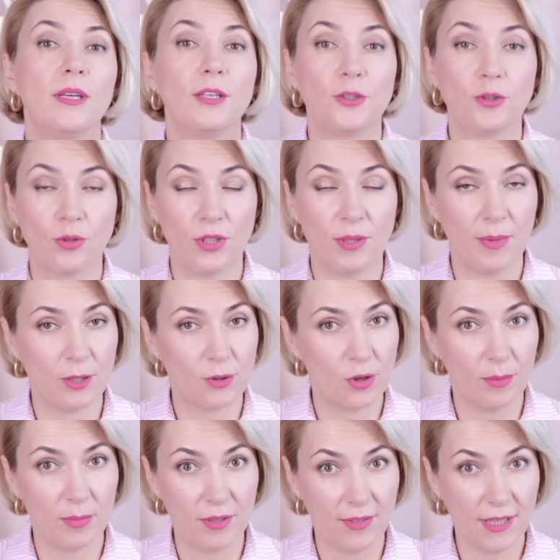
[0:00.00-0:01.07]
И еще
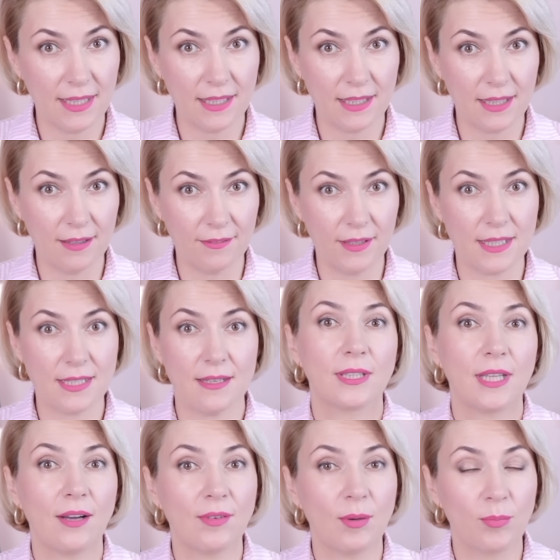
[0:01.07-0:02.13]
небольшое объявление для вас.
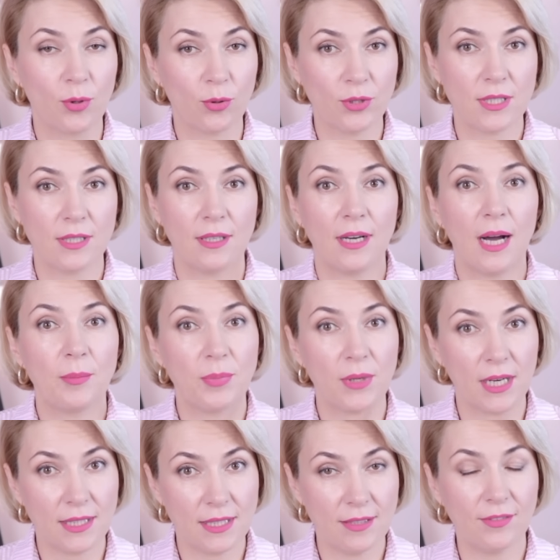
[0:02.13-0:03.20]
На вопросы
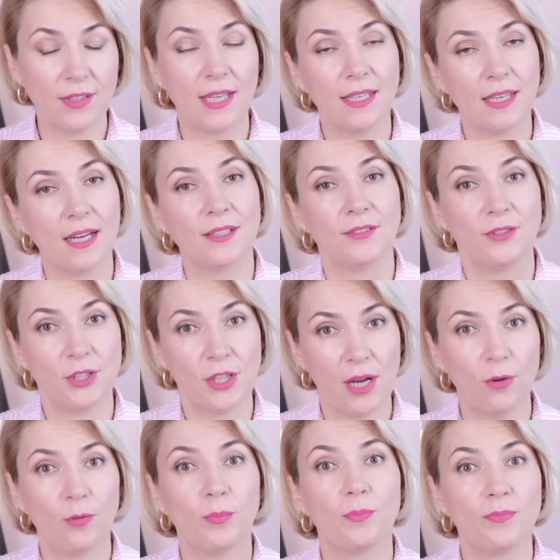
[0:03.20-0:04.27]
оперативно я
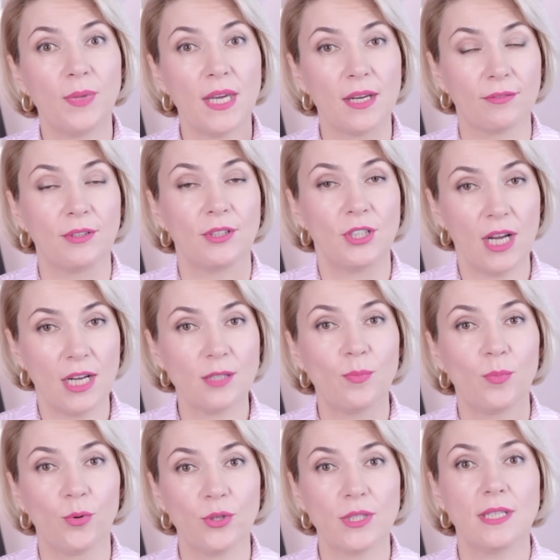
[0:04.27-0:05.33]
отвечаю первый час
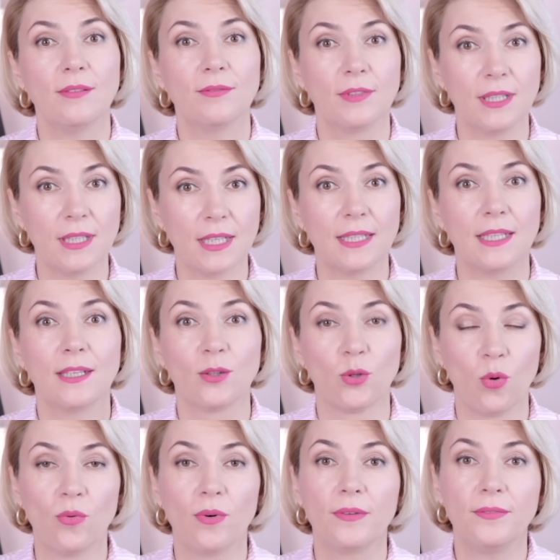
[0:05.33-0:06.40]
после выхода
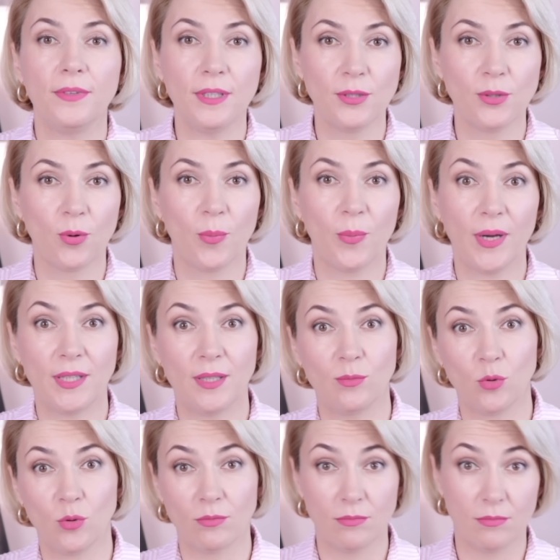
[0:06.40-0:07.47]
нового видео.
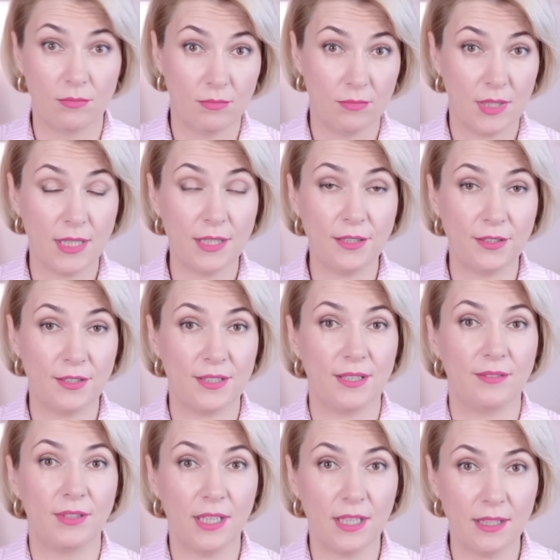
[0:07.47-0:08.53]
Поэтому Следите
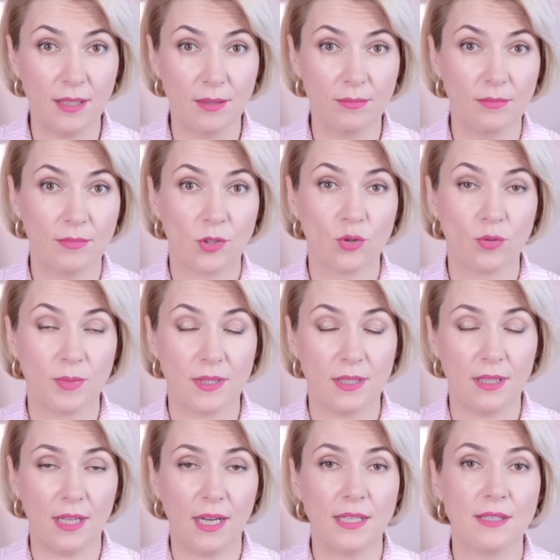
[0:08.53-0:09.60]
за выходом, чтобы
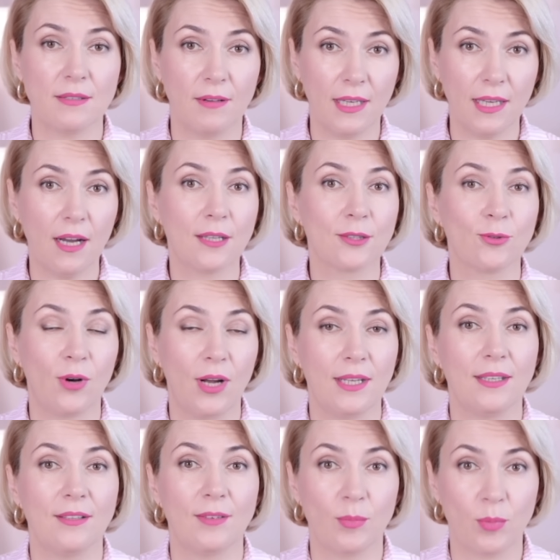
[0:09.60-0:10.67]
задать свои
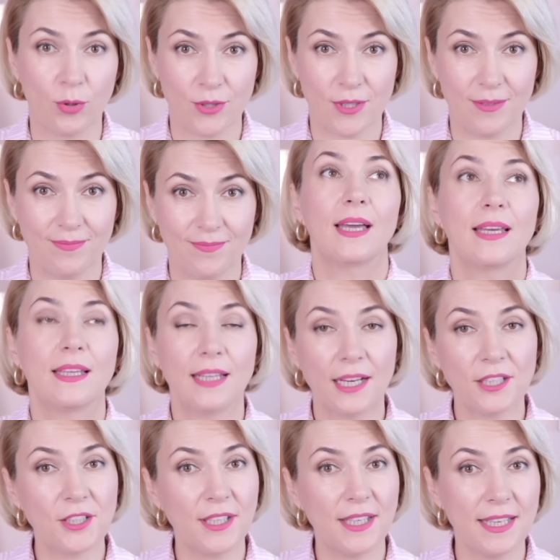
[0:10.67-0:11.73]
актуальные вопросы. И
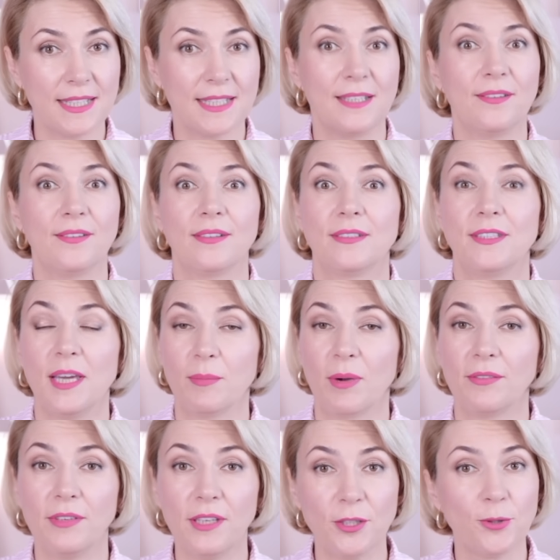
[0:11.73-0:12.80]
даже если
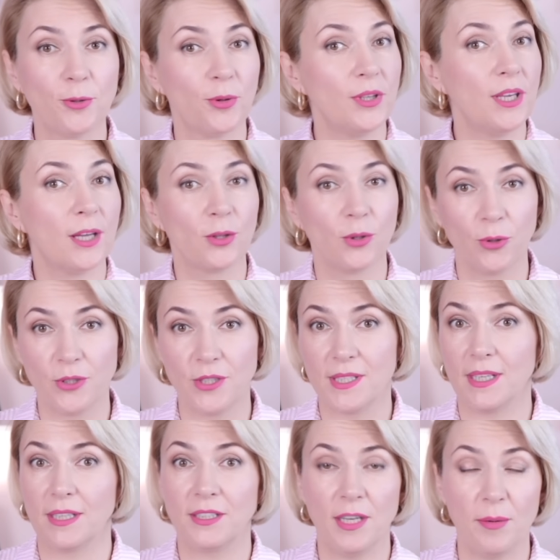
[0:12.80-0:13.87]
тема видео не
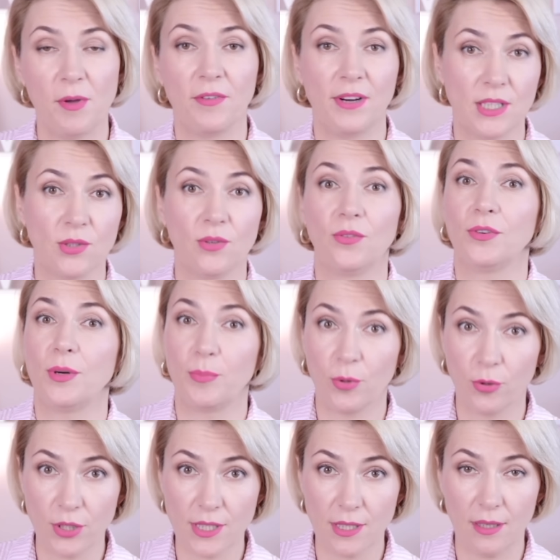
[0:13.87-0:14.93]
относится к теме вашего
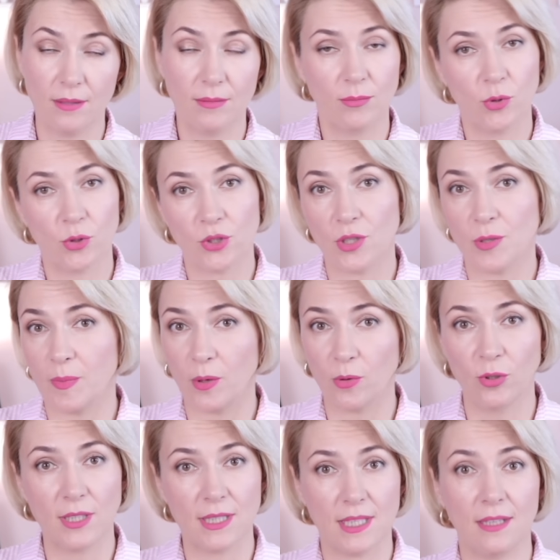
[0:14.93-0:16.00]
вопроса, можете
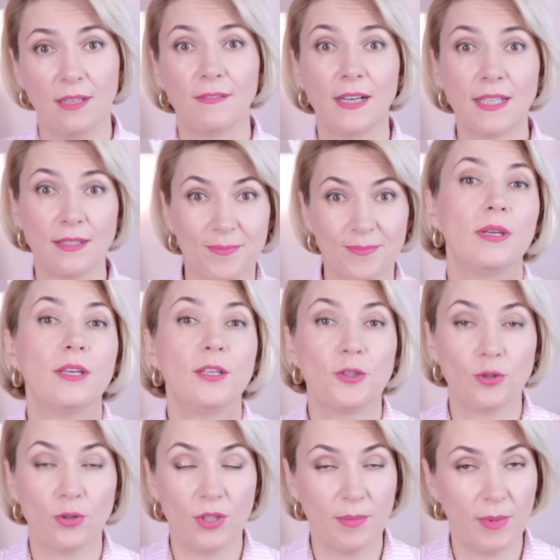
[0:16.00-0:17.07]
спокойно задавать. И
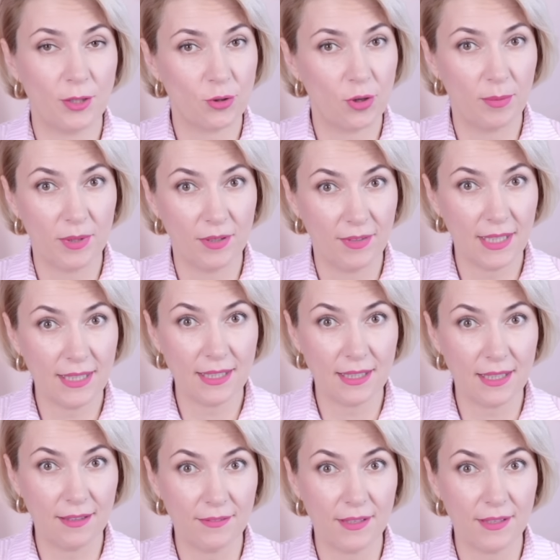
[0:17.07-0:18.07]
еще небольшое объявление для